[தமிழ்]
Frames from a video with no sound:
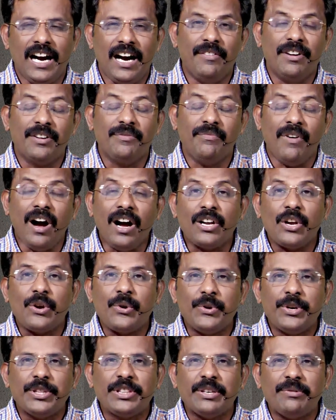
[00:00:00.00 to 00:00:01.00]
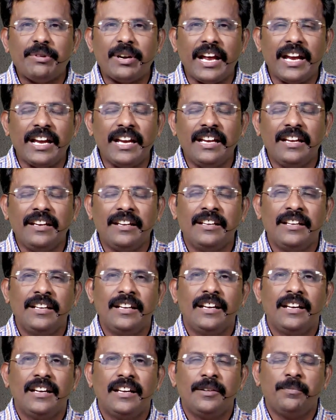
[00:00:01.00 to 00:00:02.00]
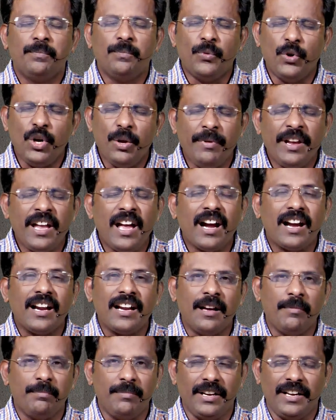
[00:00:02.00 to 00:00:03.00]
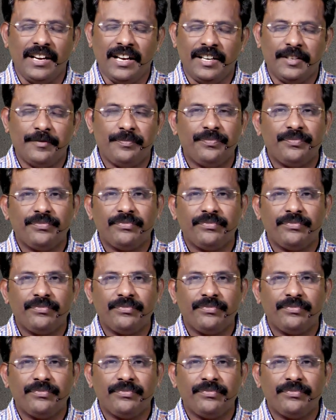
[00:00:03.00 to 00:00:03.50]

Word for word: அவன் வாக்கு கொடுத்தவரை முழுமையாக நம்பினான்